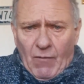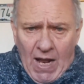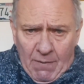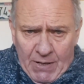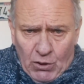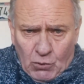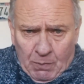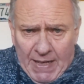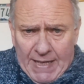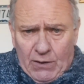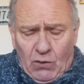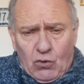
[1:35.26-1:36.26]
almeno
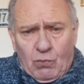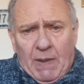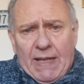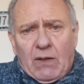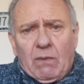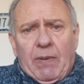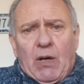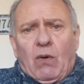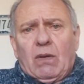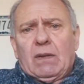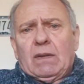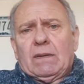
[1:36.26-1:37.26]
spero, lo spero, però
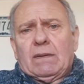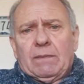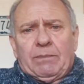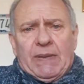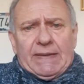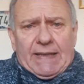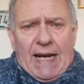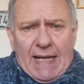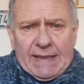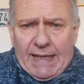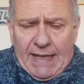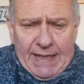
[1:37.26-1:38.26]
per
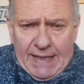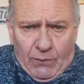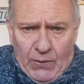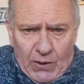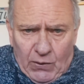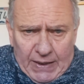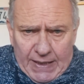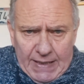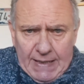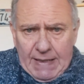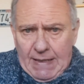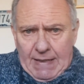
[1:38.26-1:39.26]
strada è quello
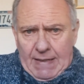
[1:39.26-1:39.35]
che